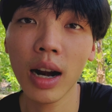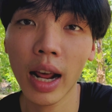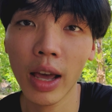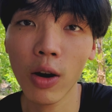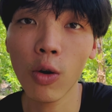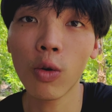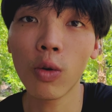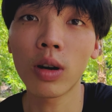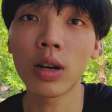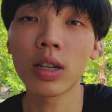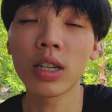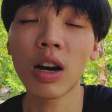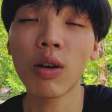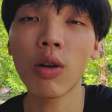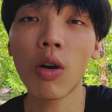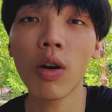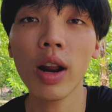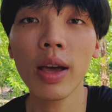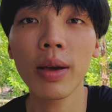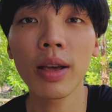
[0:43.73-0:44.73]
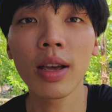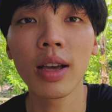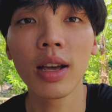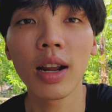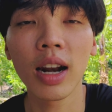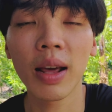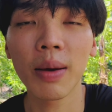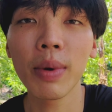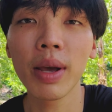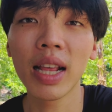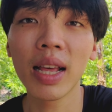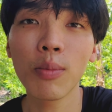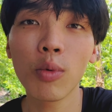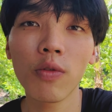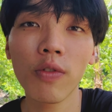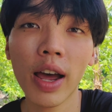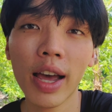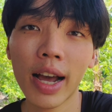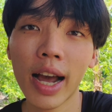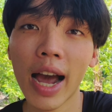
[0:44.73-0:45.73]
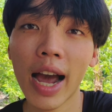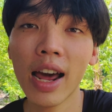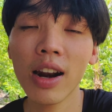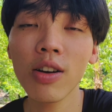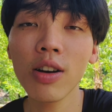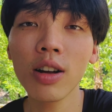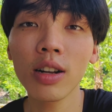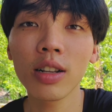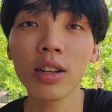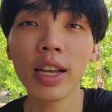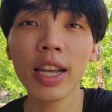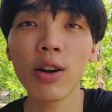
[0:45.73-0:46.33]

lại ổn sau đó lại lại bị thêm một vài ca nữa